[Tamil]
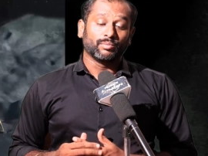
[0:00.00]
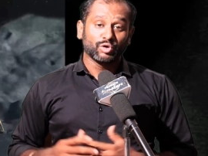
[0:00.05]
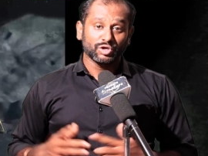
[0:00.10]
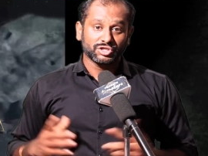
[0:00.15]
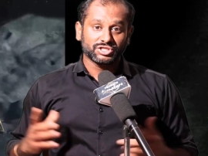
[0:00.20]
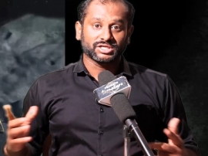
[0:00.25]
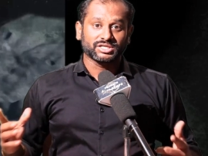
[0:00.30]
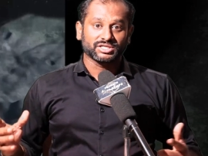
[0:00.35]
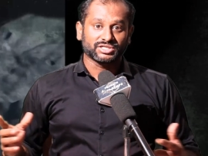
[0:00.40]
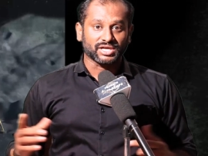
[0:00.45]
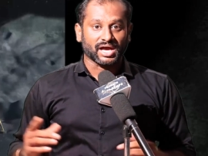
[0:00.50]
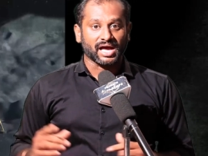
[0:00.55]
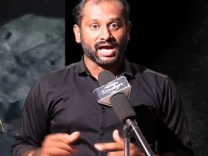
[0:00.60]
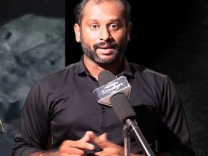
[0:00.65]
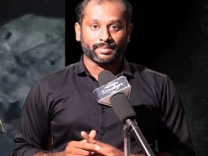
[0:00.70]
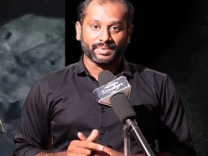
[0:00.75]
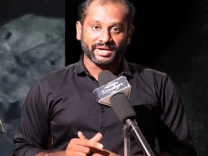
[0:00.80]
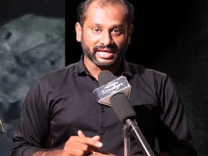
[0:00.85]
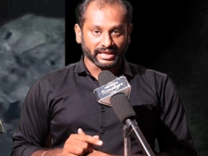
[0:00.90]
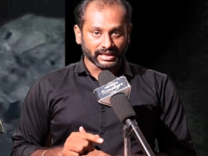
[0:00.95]
முழிச்சுக்குச்சா
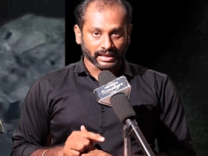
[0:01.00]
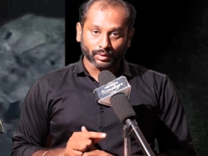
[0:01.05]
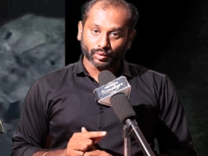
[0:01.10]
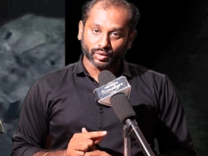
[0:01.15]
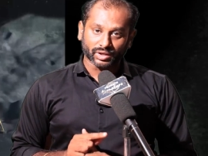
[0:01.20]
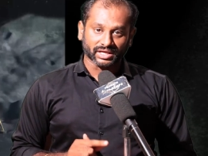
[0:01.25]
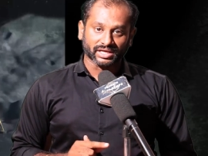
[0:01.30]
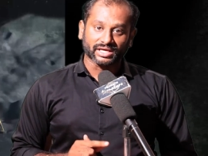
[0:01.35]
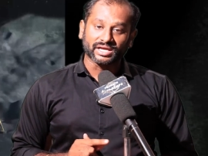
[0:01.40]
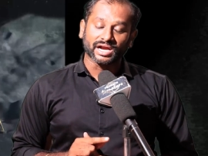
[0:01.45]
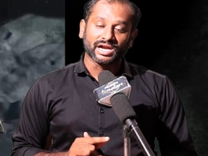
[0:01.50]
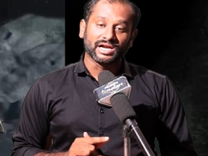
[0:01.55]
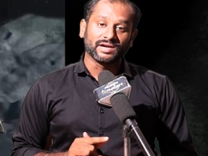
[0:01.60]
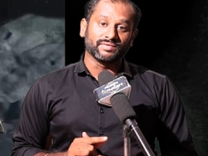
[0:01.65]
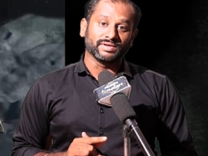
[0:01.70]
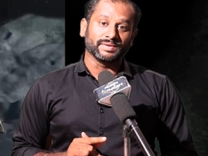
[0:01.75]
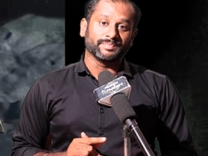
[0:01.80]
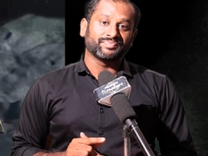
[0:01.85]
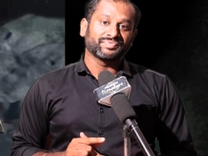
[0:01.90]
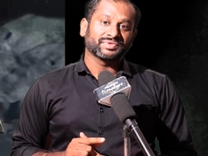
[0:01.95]
அப்படிங்கிற ஒரு
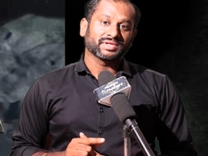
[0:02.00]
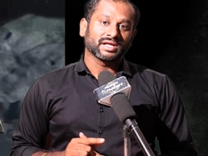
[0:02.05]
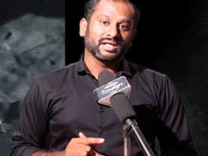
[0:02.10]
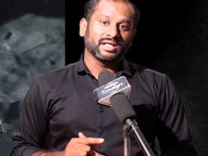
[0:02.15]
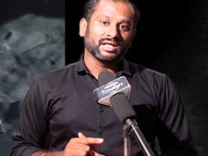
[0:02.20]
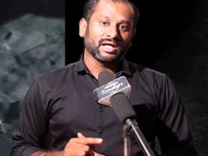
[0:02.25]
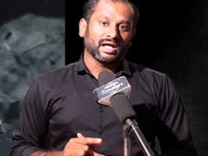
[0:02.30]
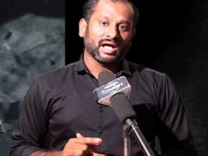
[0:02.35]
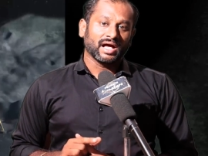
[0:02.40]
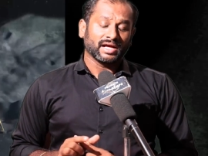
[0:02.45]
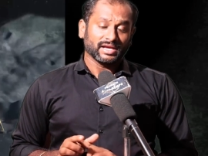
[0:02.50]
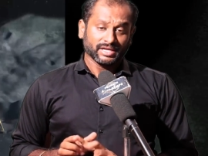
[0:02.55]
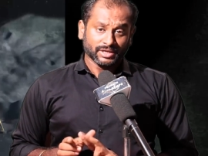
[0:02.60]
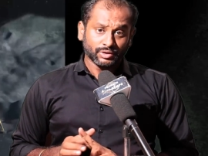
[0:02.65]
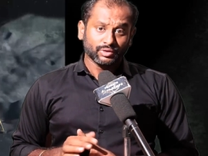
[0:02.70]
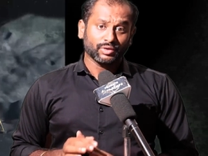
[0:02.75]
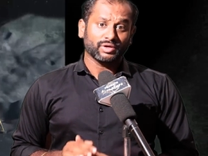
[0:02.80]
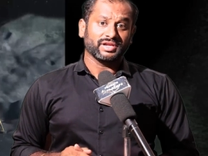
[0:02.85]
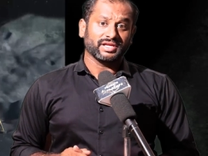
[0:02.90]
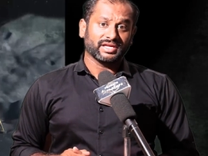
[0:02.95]
கேள்வி
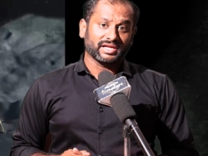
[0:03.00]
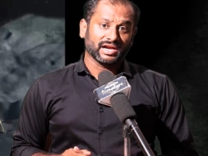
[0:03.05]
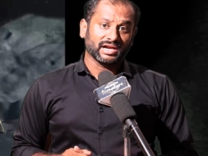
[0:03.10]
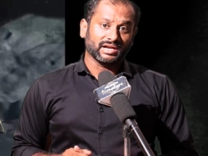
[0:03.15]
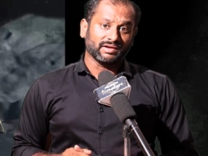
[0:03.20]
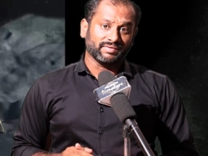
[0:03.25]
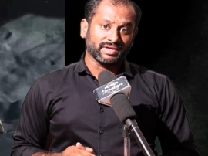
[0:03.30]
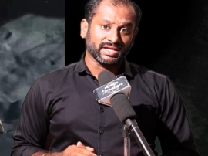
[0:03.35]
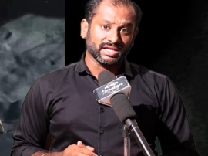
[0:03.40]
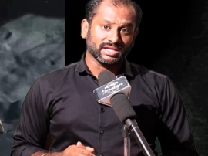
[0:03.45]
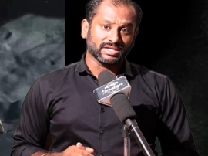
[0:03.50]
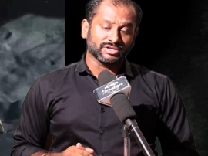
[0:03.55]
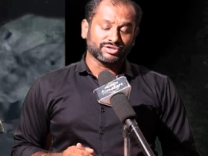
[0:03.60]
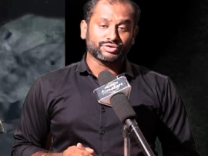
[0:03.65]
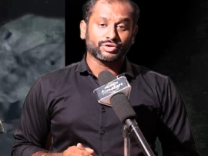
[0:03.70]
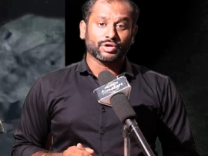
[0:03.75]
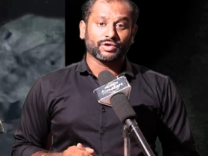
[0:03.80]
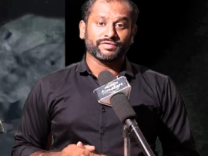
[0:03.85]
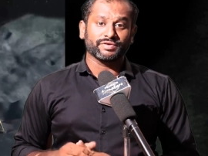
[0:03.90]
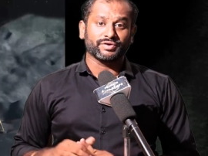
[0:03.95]
இன்னொரு கேள்வி
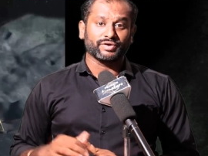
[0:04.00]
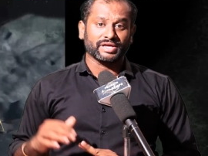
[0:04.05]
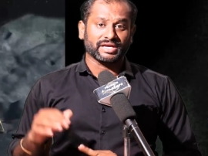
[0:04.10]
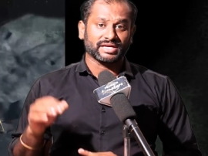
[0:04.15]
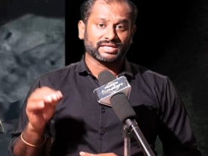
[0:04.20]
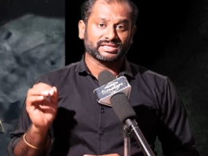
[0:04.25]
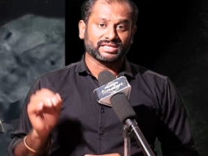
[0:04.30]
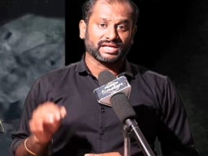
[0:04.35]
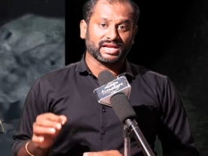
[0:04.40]
இஸ்ரோவினுடைய